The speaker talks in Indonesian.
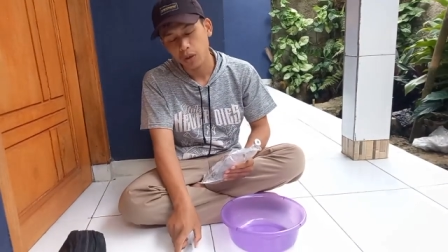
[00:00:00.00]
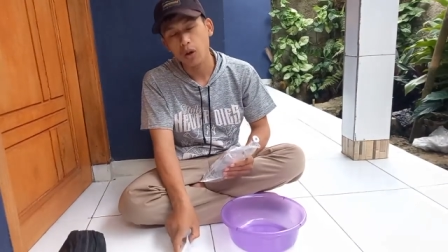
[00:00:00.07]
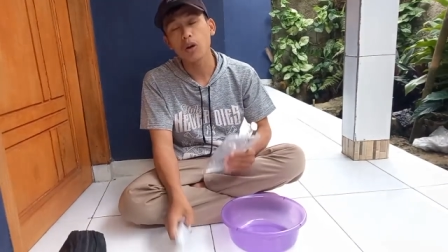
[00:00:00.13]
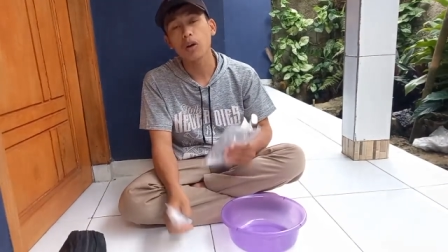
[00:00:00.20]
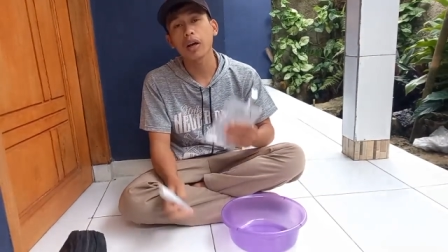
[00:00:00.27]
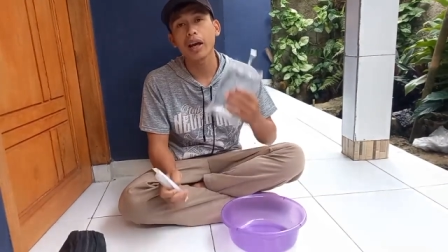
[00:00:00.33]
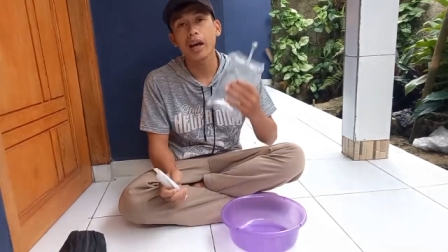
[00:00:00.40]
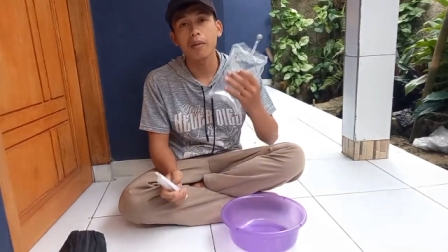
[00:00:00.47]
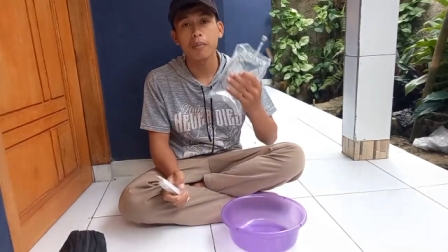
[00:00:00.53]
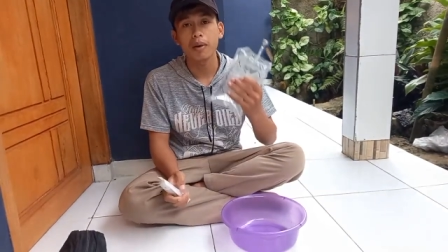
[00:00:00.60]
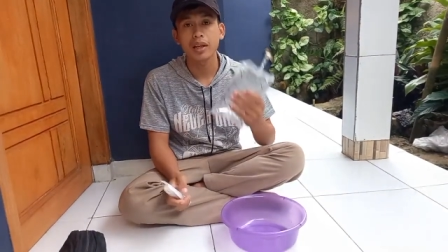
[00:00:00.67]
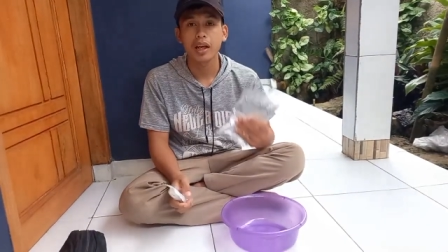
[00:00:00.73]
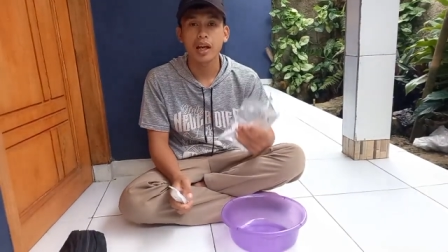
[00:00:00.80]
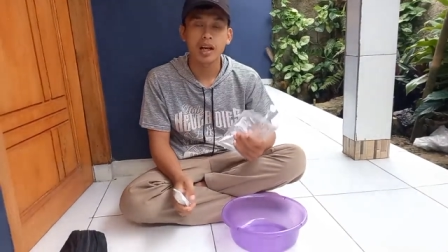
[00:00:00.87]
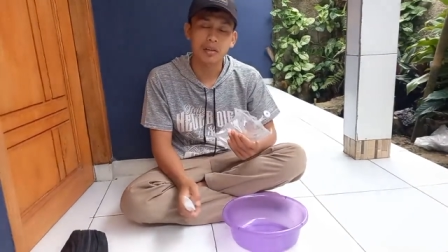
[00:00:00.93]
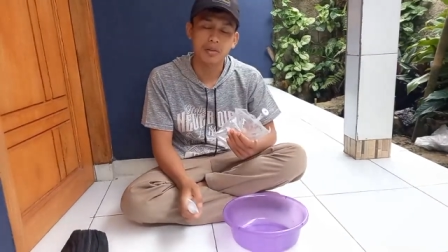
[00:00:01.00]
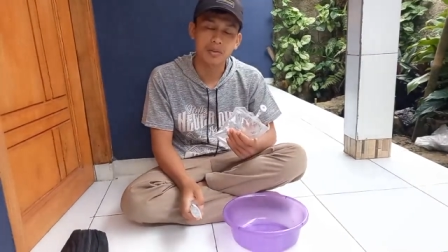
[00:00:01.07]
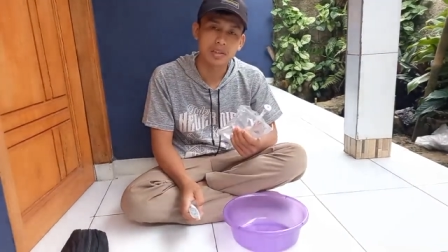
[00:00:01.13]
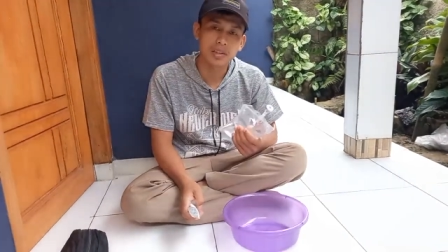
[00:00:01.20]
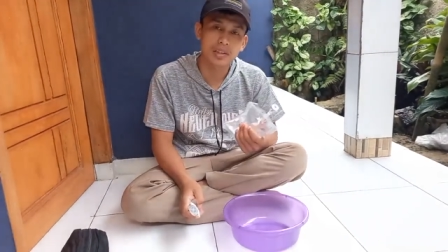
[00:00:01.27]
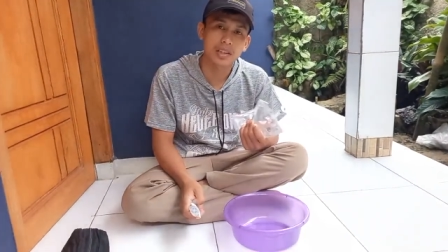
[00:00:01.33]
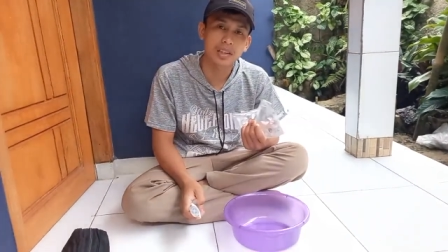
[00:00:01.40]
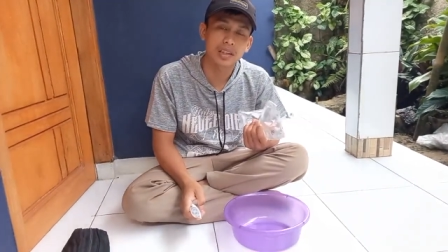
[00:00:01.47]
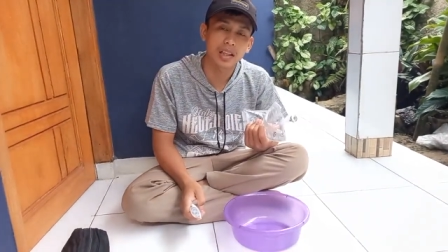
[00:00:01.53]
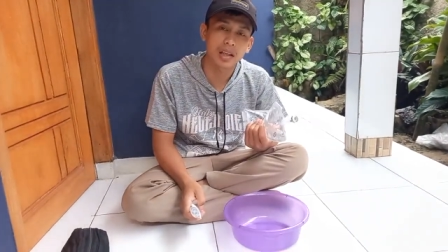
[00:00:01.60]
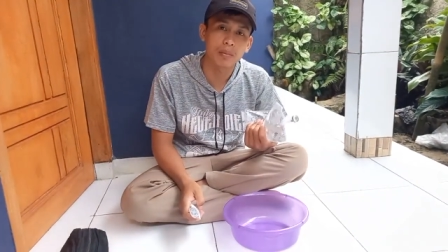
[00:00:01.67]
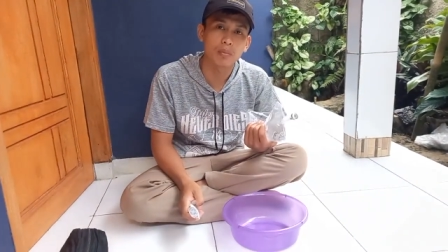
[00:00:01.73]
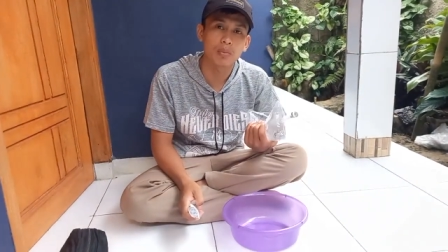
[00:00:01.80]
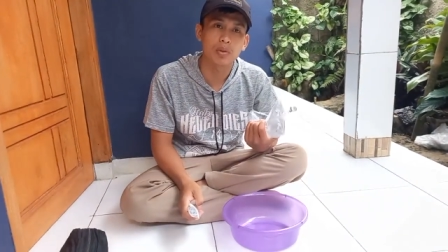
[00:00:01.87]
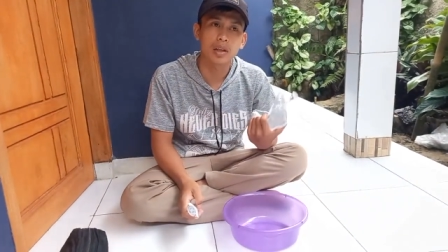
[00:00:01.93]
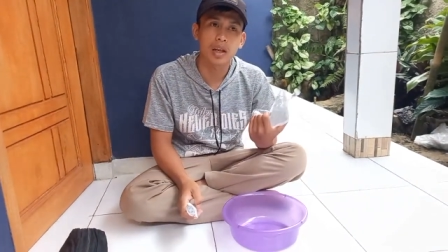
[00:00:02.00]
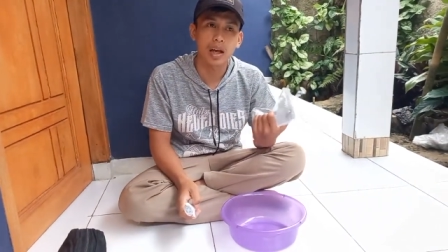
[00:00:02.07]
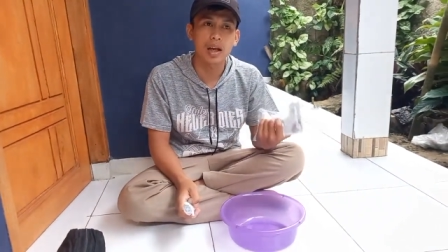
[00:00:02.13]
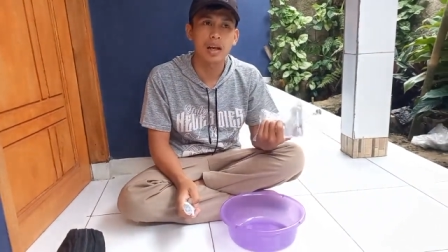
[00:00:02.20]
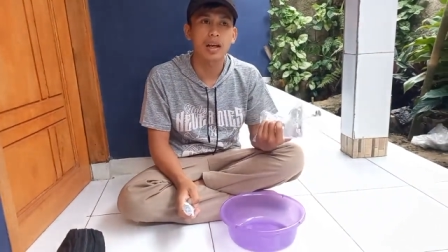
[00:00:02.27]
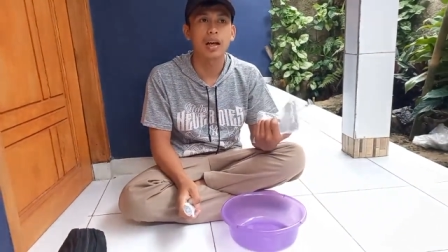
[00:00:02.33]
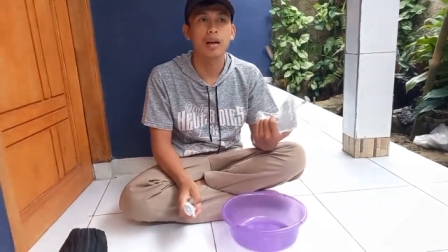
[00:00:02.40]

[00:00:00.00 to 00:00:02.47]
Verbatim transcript: Oke, apa yang harus kita punya?